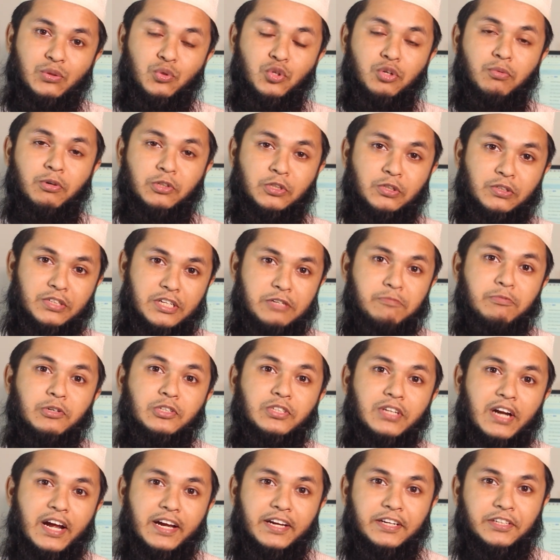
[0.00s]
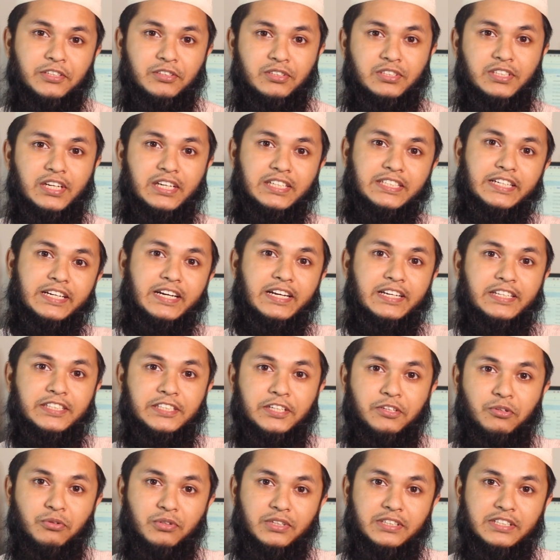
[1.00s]
দুই বছর তিন বছর আগে টিউটোরিয়াল সেখানে
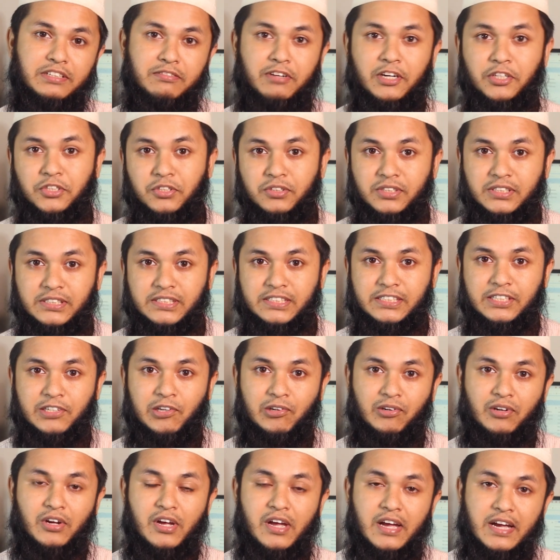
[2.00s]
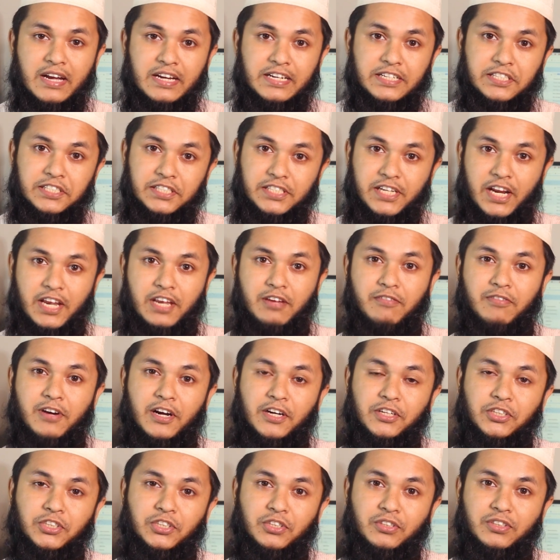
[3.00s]
যে কোয়েরি যে ভার্সনটা ছিল সেই
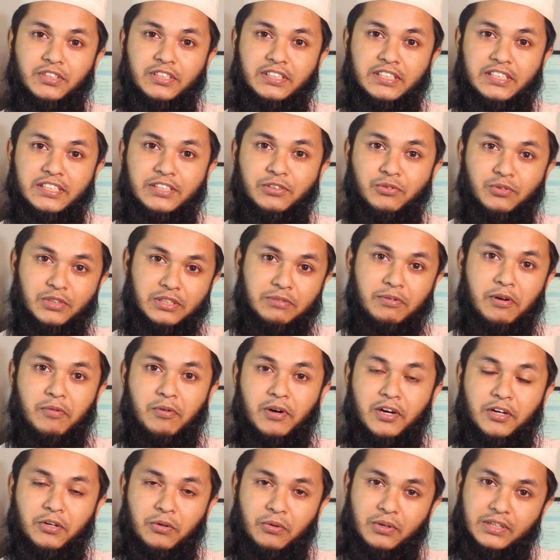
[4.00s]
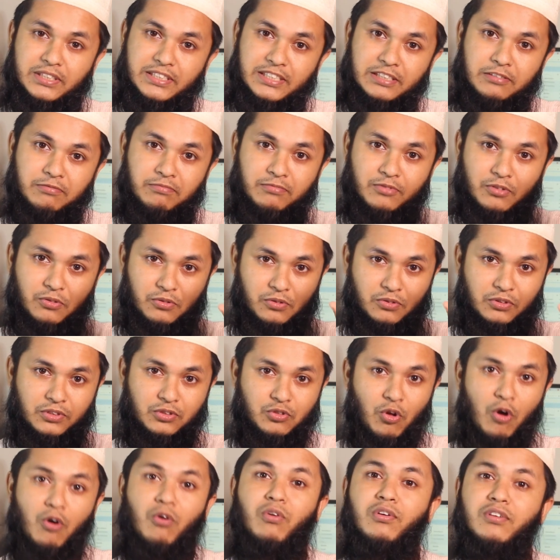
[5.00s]
ভার্সনটি উনি ব্যবহার করেছেন
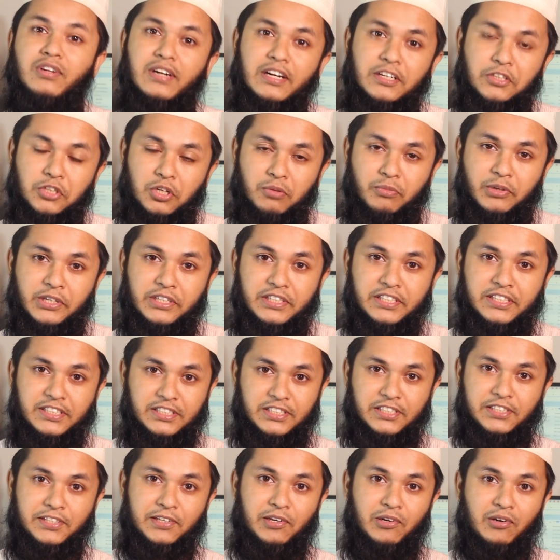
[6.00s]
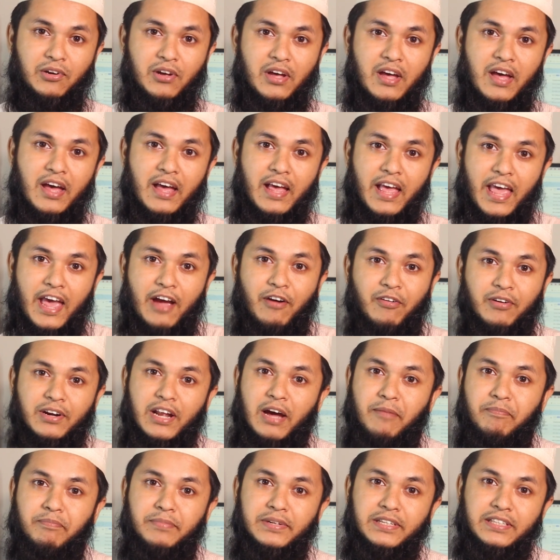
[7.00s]
তখনকার সময়ে ঠিক ছিল এখন
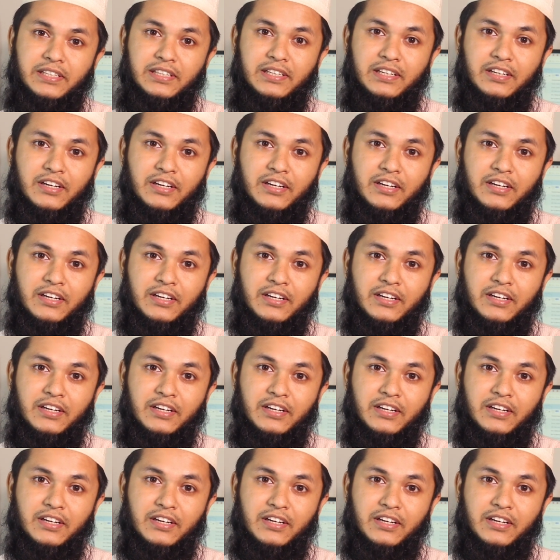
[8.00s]
আপনি